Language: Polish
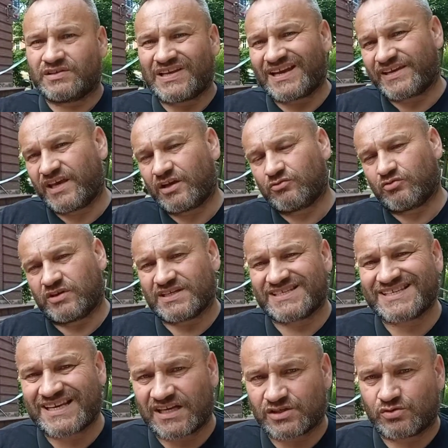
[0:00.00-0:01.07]
takie, które
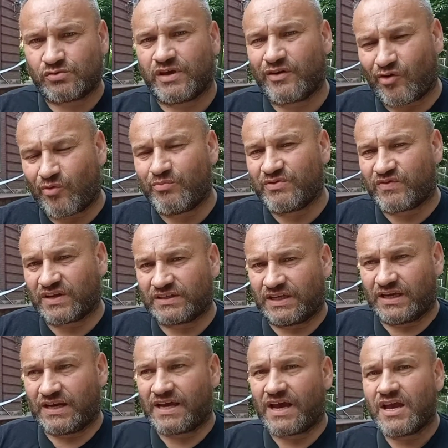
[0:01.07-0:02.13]
skazuje
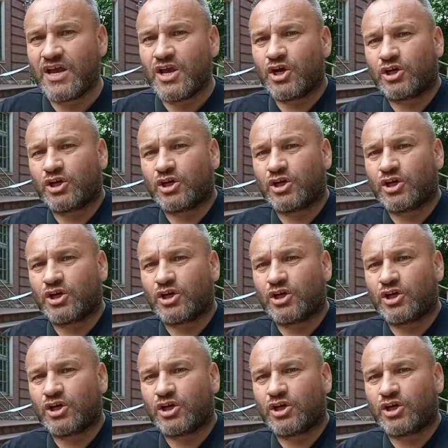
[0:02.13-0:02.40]
obywatela,